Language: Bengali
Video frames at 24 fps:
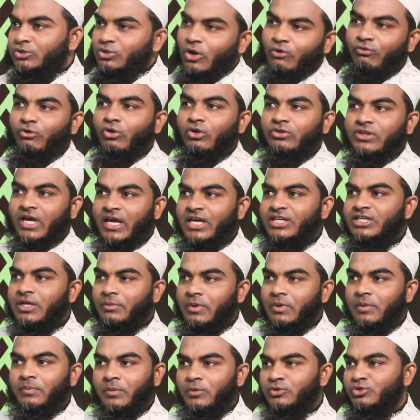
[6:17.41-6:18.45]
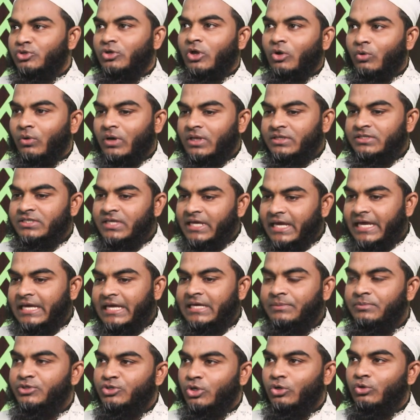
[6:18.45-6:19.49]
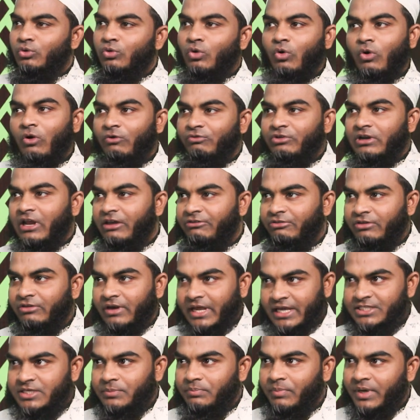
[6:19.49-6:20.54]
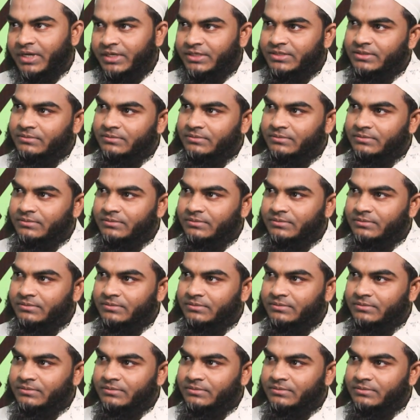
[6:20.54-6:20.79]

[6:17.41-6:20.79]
সফলতা হিসেবে বিবেচনা করেন যে এই বিষয়গুলো অফি লাইফের অ্যাচিভমেন্ট